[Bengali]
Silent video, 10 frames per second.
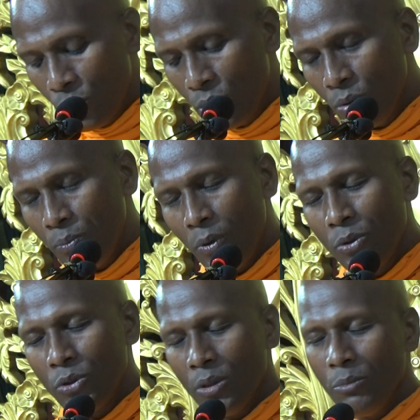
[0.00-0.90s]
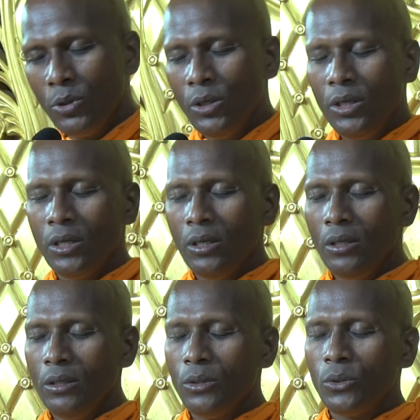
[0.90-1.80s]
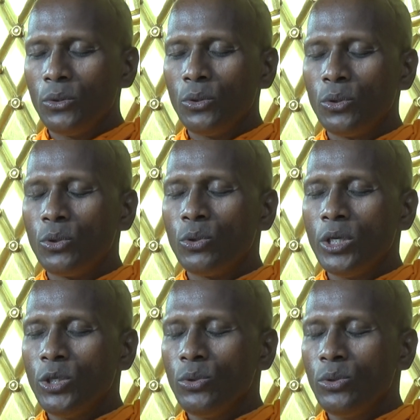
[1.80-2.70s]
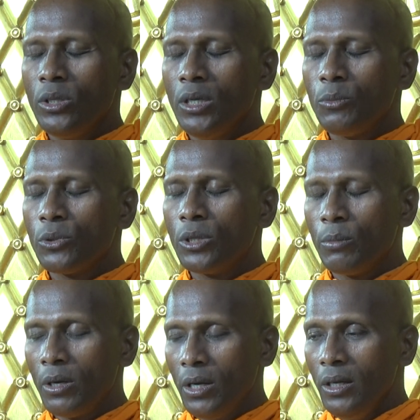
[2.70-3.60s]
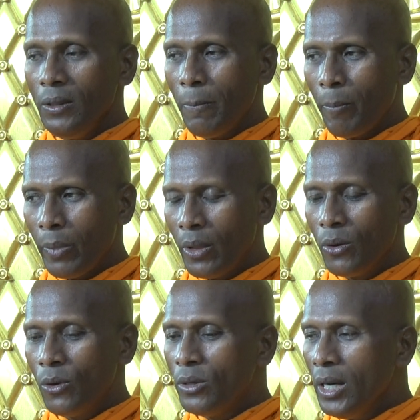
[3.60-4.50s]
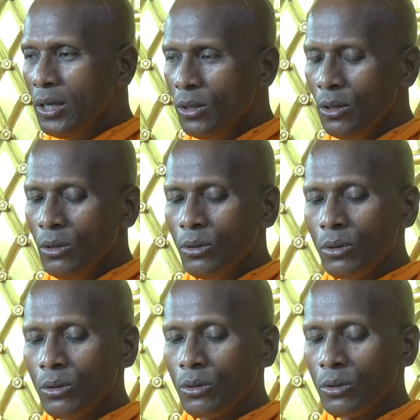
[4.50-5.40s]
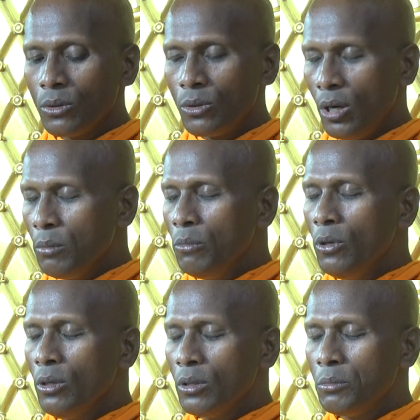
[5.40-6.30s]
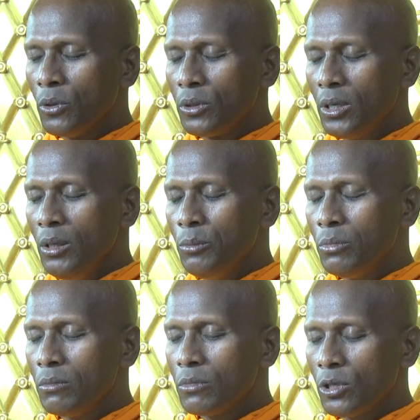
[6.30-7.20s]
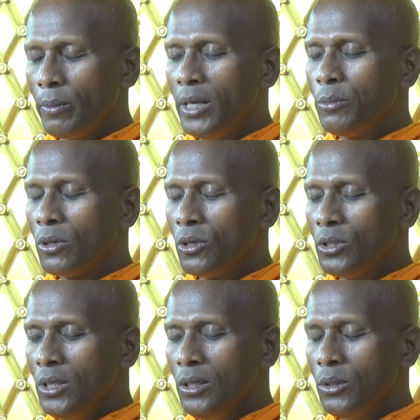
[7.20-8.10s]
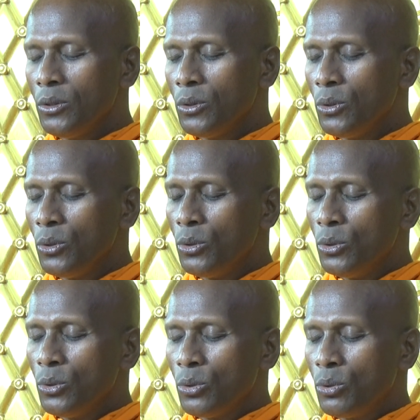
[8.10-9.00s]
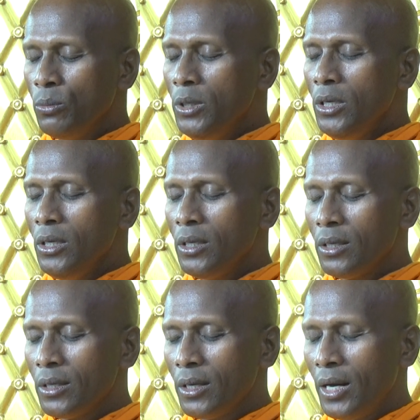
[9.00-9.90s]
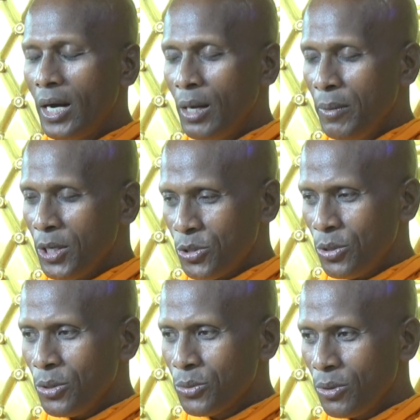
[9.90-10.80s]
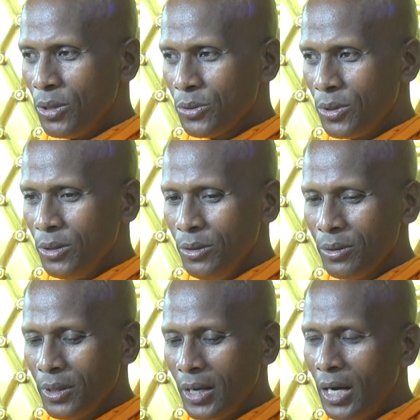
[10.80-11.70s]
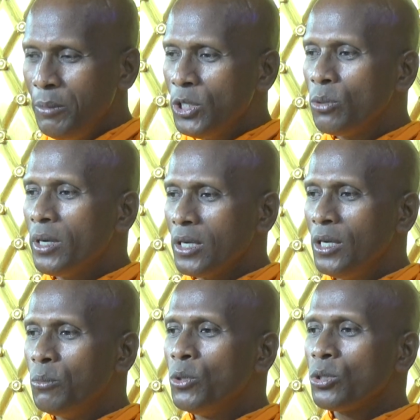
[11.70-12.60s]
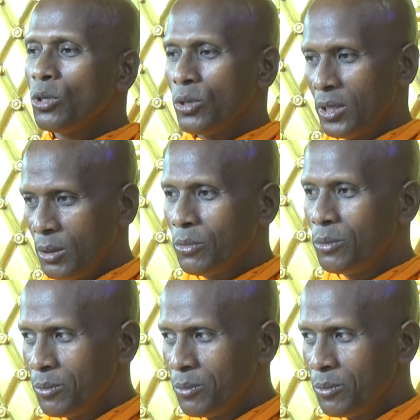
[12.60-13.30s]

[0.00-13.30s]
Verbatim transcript: তো পঞ্চম খণ্ডে রোগী সূত্রে বুদ্ধ বললেন অন্যান্য ধর্মর মধ্যে সবাই বলল যে তুমি আমার স্মরণ গ্রহণ করো আমি তোমাকে মুক্ত করে দেব